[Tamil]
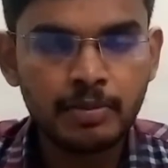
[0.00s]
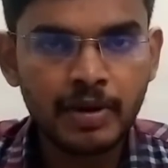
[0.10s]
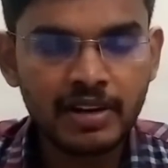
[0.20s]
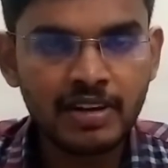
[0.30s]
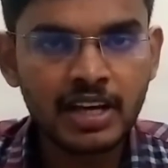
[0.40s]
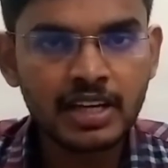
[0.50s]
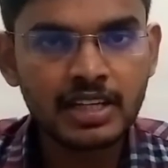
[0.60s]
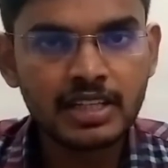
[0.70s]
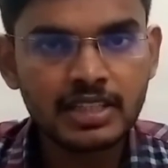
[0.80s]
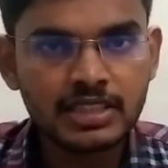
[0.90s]
பரவலாக
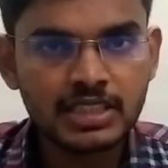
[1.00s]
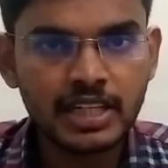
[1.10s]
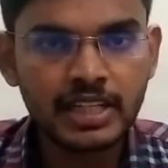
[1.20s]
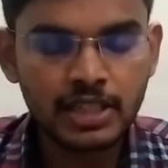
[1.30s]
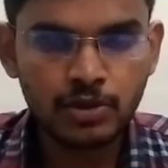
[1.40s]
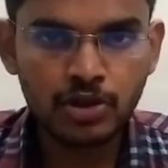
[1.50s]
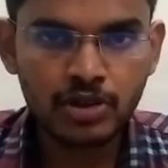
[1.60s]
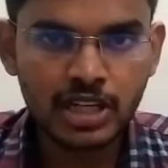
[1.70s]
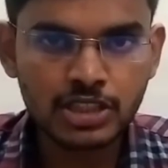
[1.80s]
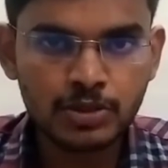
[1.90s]
சென்னை
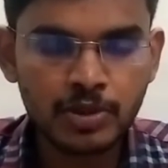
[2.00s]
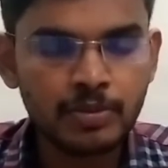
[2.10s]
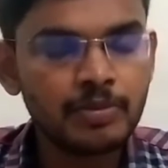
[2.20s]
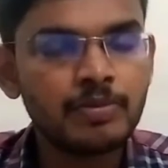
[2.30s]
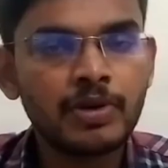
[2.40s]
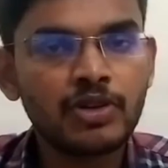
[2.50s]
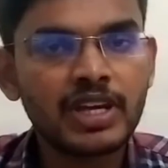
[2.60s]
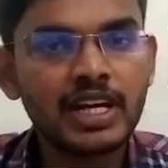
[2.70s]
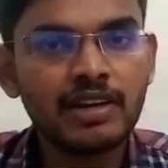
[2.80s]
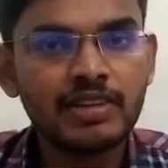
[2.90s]
திருவள்ளூர் காஞ்சிபுரம்
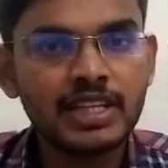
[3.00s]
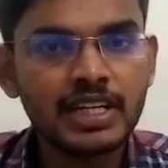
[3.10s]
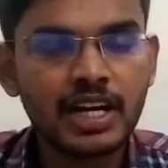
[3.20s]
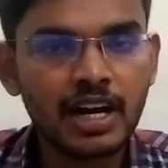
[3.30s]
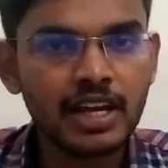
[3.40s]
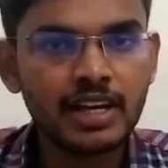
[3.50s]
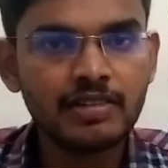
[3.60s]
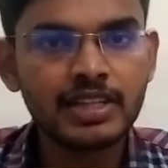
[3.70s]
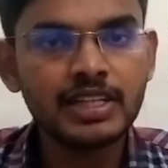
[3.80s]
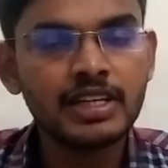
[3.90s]
பகுதிகளில் வந்து காலையில்
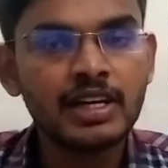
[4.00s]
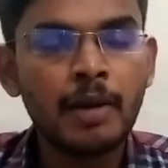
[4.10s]
வந்து